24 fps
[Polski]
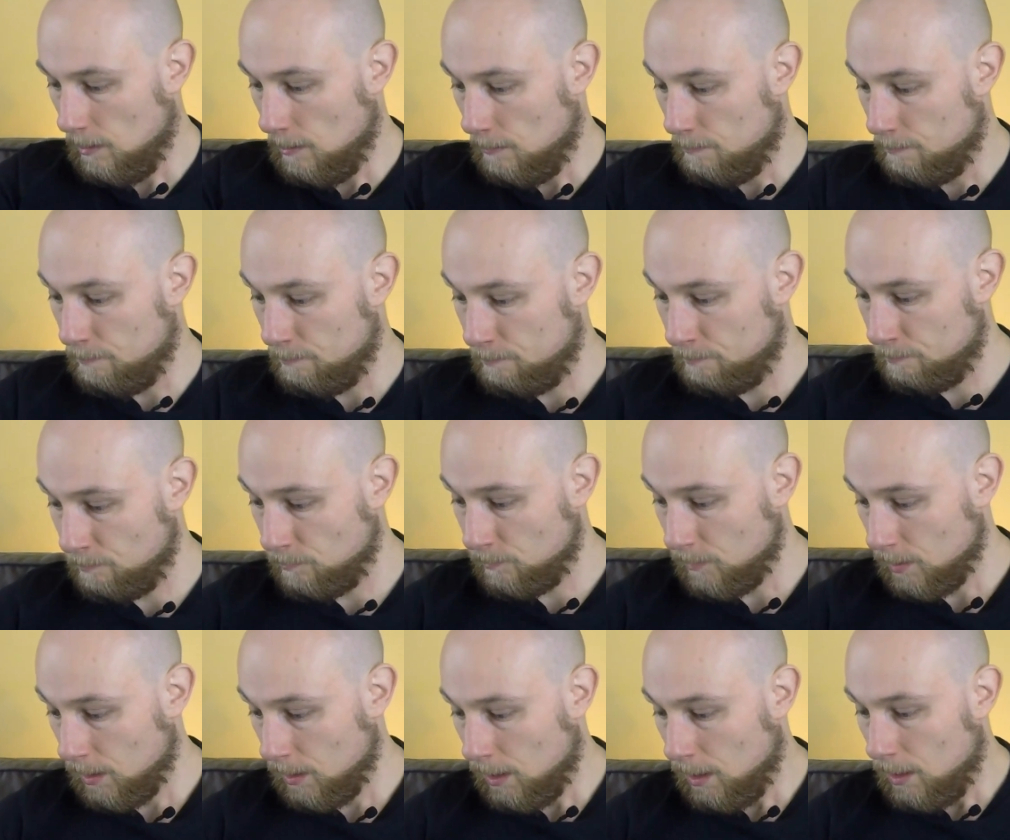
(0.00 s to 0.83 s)
Mm.
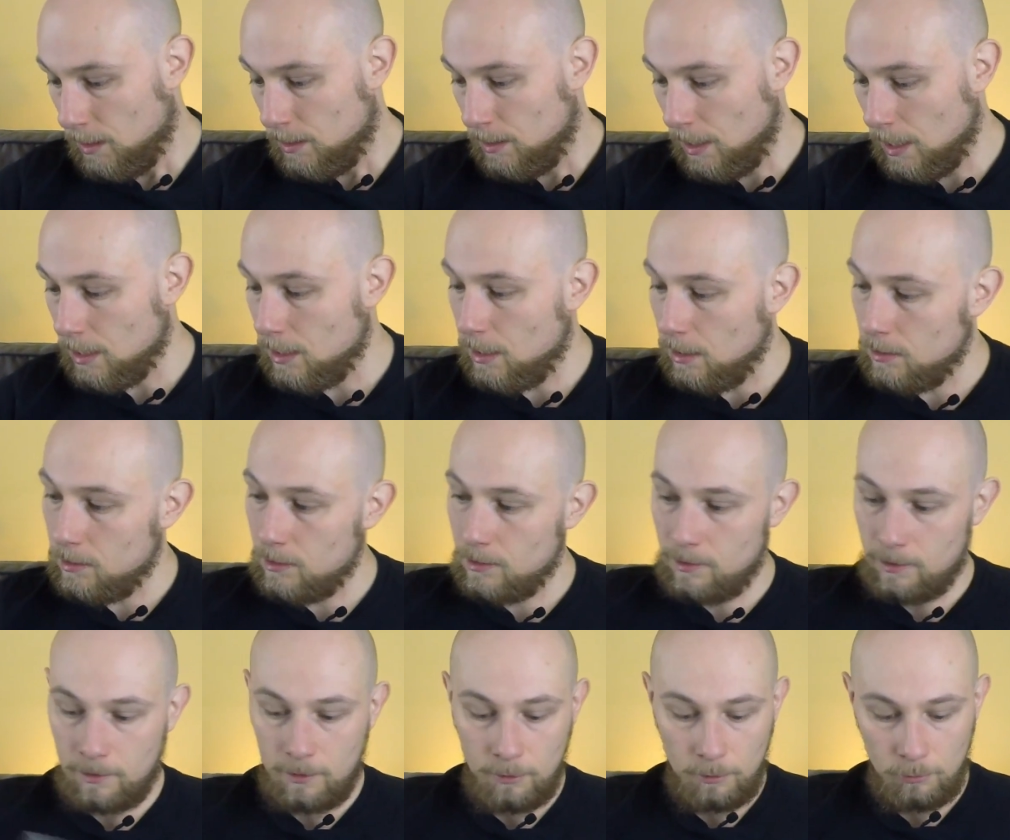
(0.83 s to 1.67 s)
Jaka
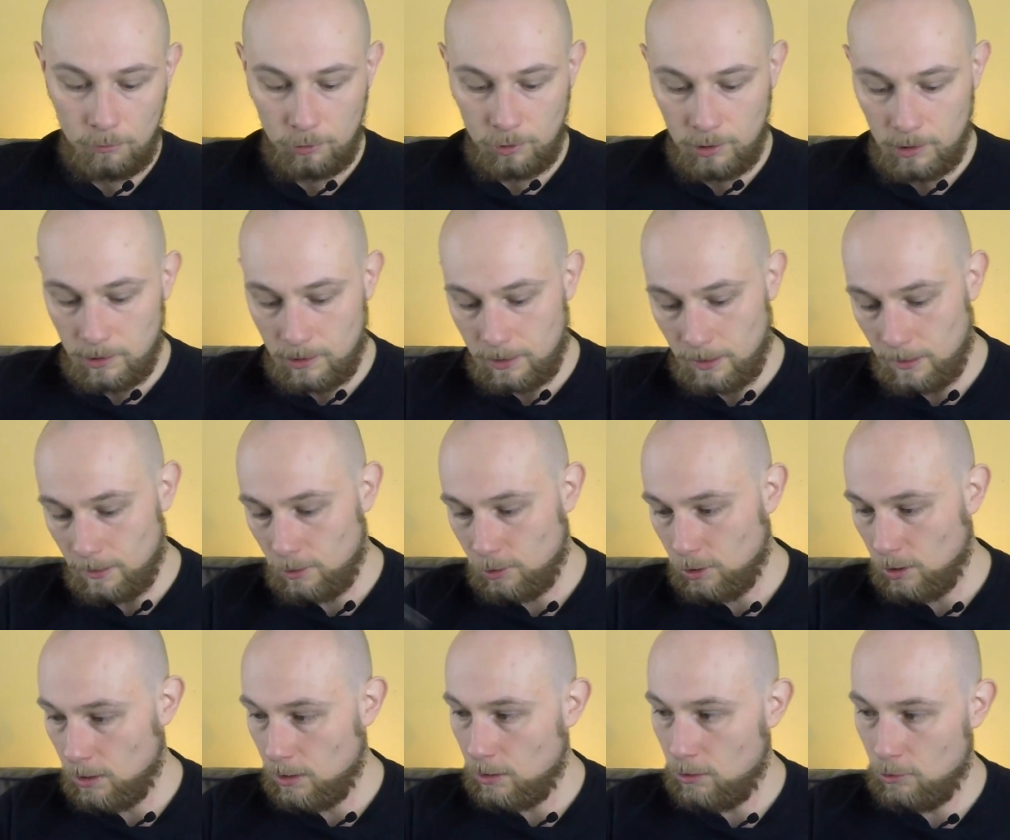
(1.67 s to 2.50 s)
jest różnica,
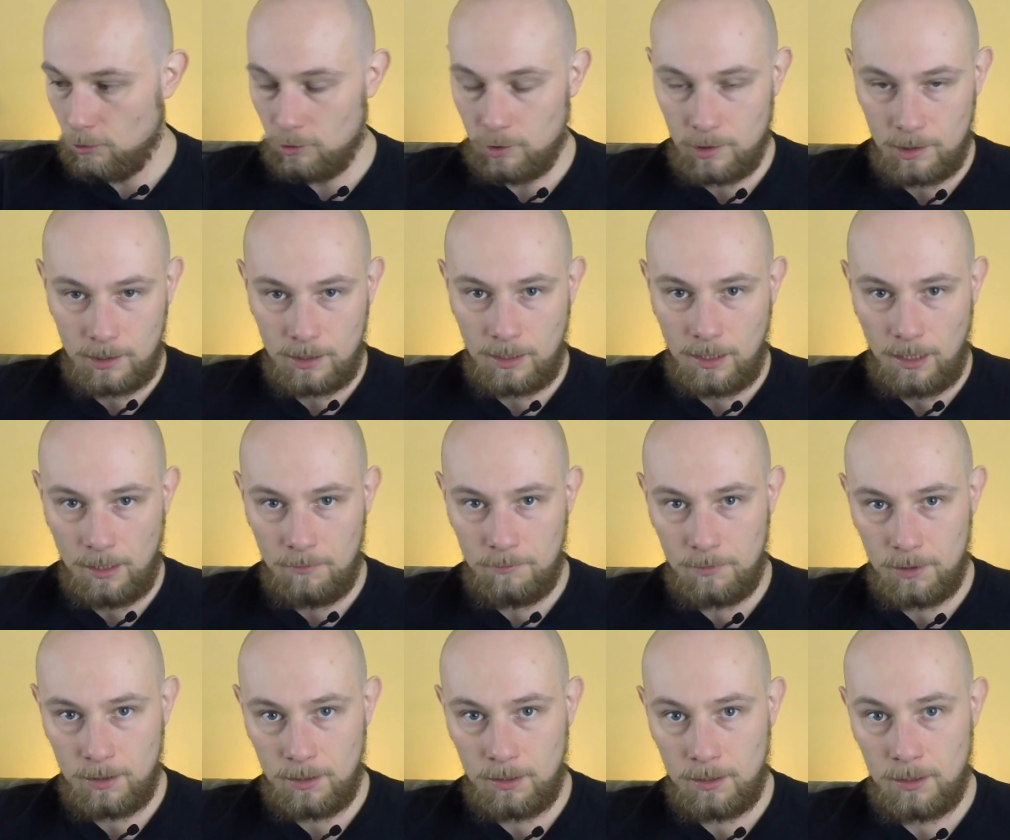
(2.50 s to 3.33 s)
jeżeli
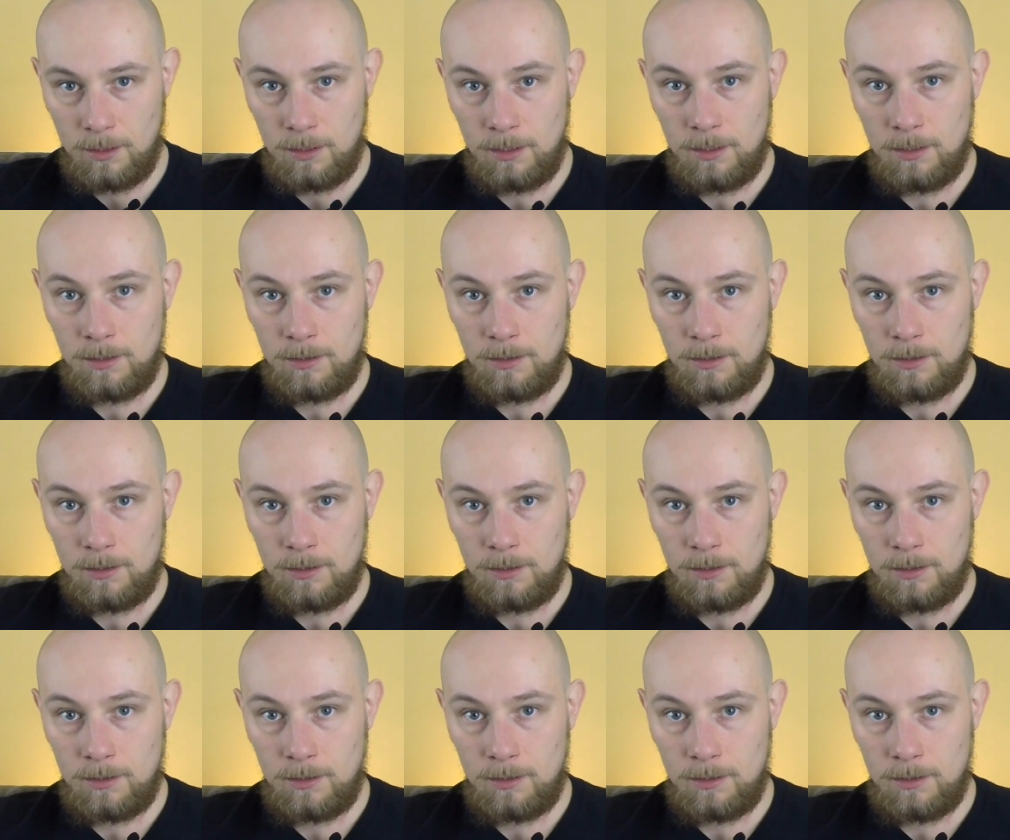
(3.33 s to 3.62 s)
korzystamy